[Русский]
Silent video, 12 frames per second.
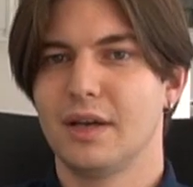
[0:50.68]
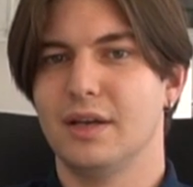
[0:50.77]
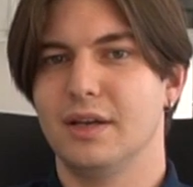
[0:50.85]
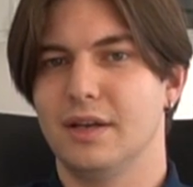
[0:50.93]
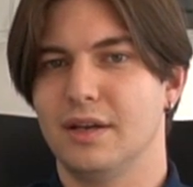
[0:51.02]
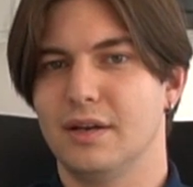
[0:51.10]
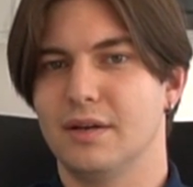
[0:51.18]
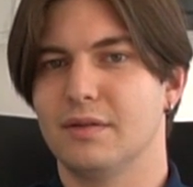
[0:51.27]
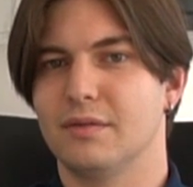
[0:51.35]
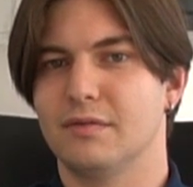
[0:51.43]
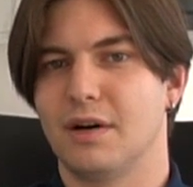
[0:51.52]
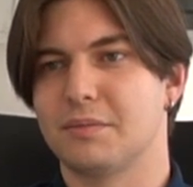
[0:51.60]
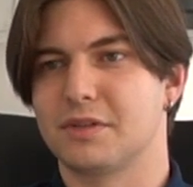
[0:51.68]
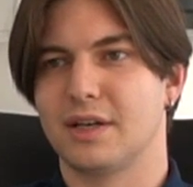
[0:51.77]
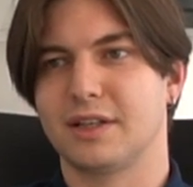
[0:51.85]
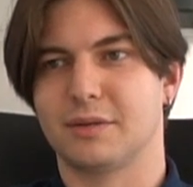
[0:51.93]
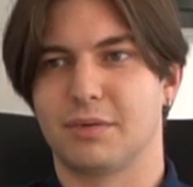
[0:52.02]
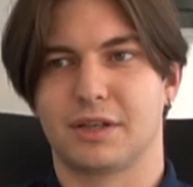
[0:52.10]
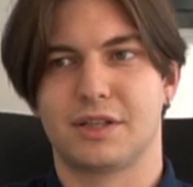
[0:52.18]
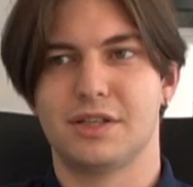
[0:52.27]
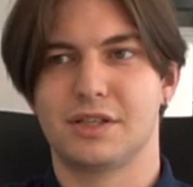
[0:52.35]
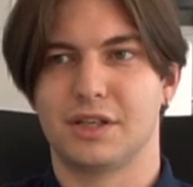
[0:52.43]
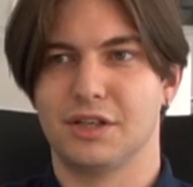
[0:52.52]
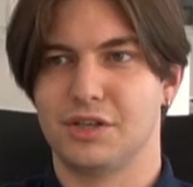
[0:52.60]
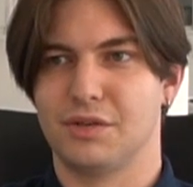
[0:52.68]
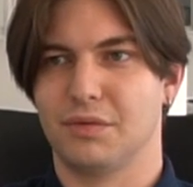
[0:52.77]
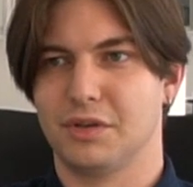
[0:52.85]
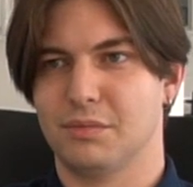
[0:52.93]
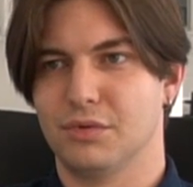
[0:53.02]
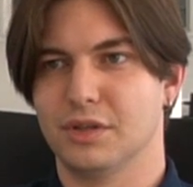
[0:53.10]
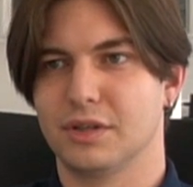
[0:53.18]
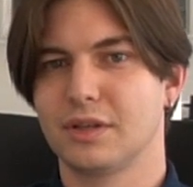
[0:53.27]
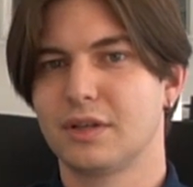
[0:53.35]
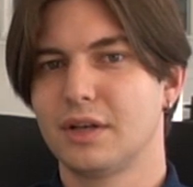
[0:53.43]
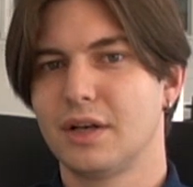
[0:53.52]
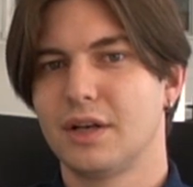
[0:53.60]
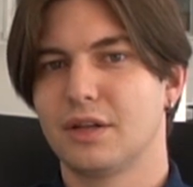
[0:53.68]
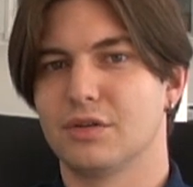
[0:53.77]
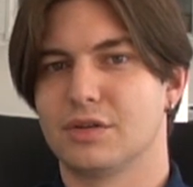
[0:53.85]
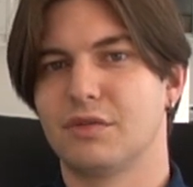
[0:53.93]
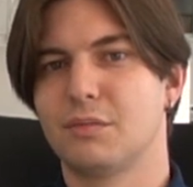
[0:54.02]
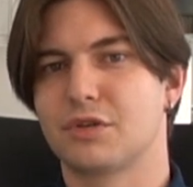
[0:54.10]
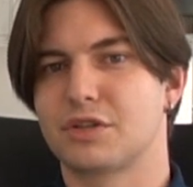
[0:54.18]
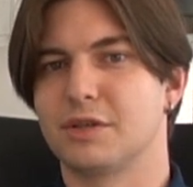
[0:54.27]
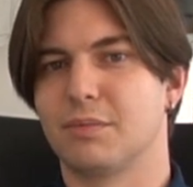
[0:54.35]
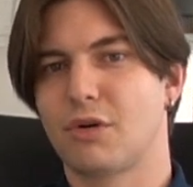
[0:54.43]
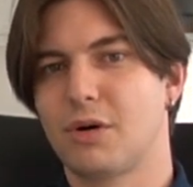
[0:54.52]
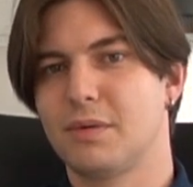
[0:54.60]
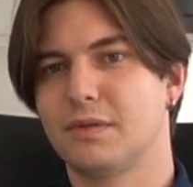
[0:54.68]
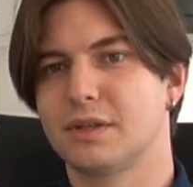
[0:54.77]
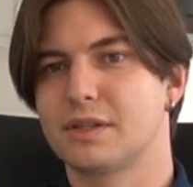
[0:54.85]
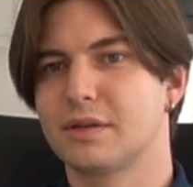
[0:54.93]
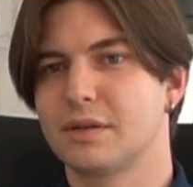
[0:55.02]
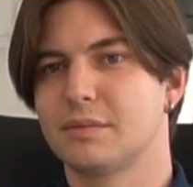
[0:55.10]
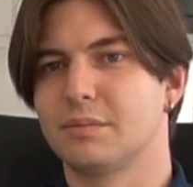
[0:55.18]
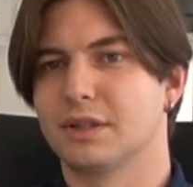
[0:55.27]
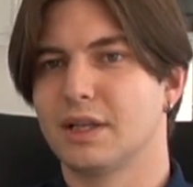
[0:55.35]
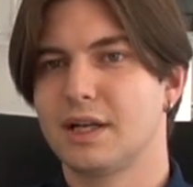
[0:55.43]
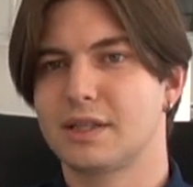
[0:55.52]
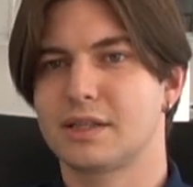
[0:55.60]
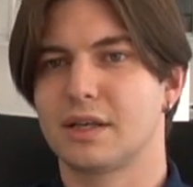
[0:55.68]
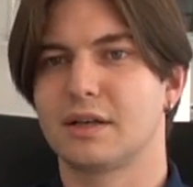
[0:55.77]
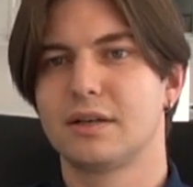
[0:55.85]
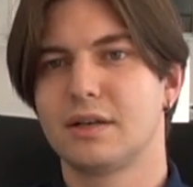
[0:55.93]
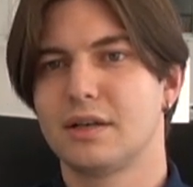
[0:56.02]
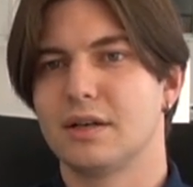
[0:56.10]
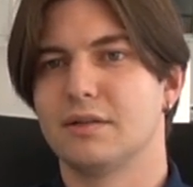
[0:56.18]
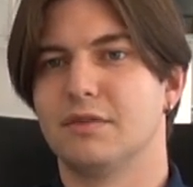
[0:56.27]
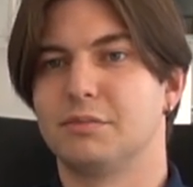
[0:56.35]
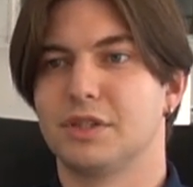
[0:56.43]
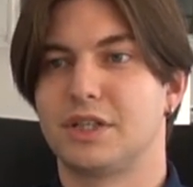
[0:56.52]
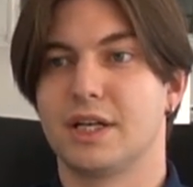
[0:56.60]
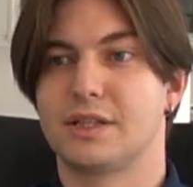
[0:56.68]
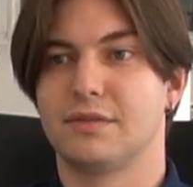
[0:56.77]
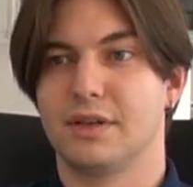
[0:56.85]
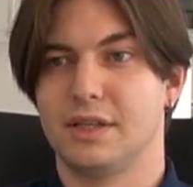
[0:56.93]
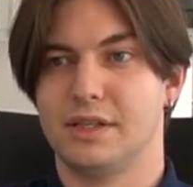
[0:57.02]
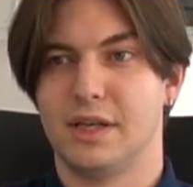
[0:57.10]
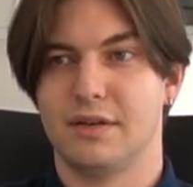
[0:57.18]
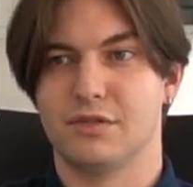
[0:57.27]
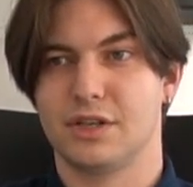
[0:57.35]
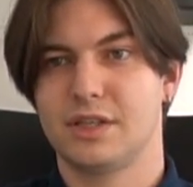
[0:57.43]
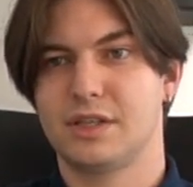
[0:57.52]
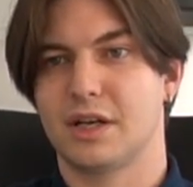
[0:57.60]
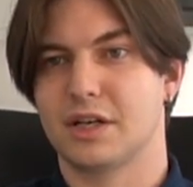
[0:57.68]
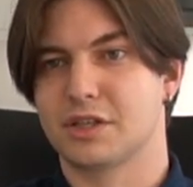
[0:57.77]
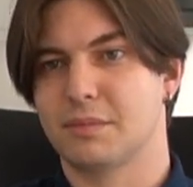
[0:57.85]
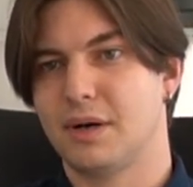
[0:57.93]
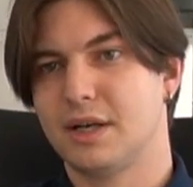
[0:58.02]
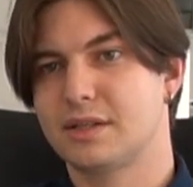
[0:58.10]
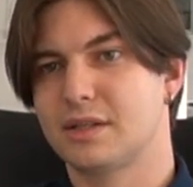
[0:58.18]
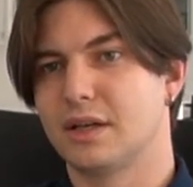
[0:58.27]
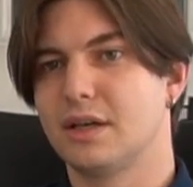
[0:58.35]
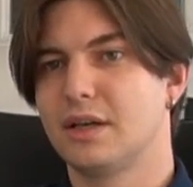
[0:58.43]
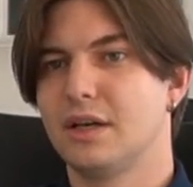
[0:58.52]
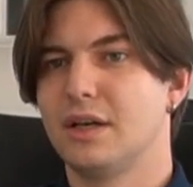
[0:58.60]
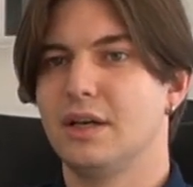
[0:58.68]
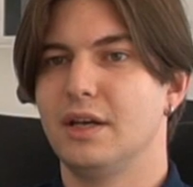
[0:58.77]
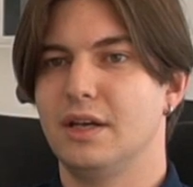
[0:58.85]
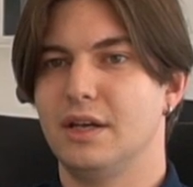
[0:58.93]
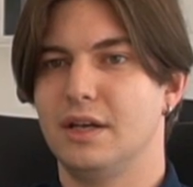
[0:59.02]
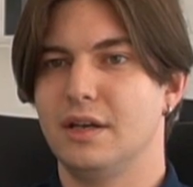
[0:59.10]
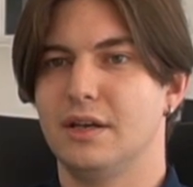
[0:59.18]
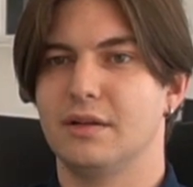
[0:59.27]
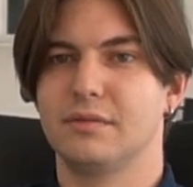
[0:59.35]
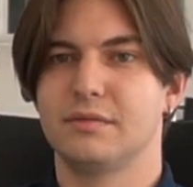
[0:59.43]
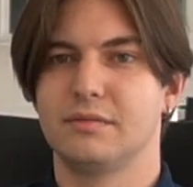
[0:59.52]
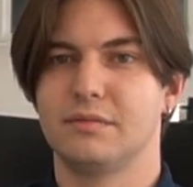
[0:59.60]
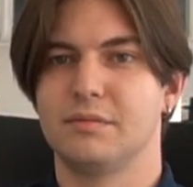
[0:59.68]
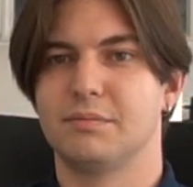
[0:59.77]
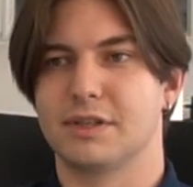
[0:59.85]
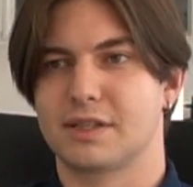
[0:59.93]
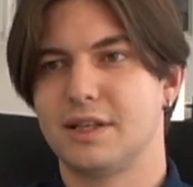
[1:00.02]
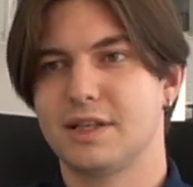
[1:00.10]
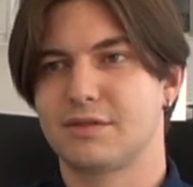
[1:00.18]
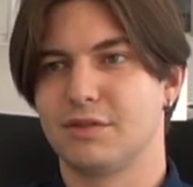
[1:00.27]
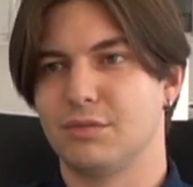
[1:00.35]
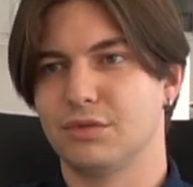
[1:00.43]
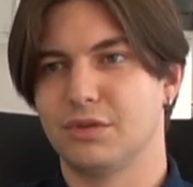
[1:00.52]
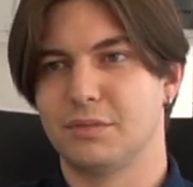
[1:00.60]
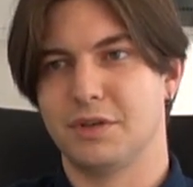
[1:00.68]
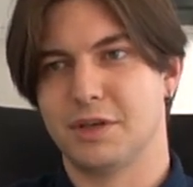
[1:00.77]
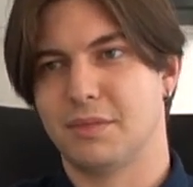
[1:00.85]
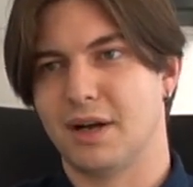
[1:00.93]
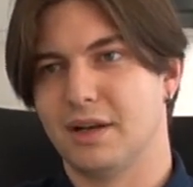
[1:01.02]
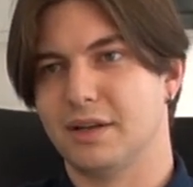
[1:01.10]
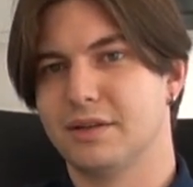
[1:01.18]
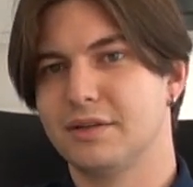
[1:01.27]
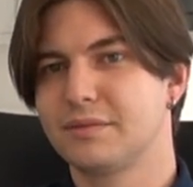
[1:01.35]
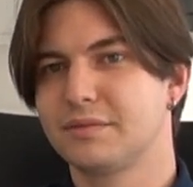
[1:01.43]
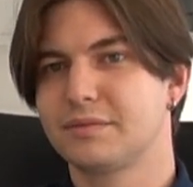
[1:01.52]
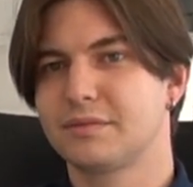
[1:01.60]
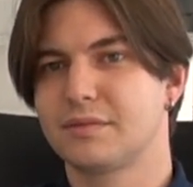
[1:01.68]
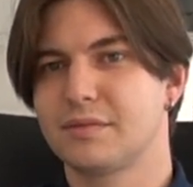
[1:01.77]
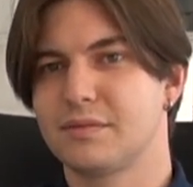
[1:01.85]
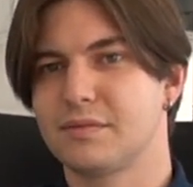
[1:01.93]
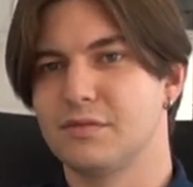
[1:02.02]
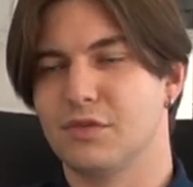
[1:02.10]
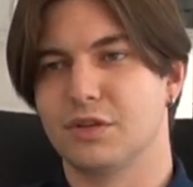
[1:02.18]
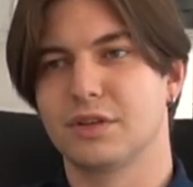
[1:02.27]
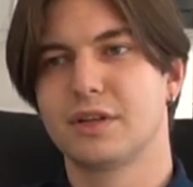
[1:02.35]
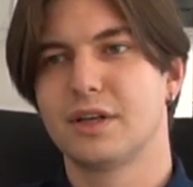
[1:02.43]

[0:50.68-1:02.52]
и вам за это практически ничего не будет. То есть вы можете пробовать, пытаться, воплощать свои идеи в жизнь, ошибаться, и последствия будут минимальны. Вот.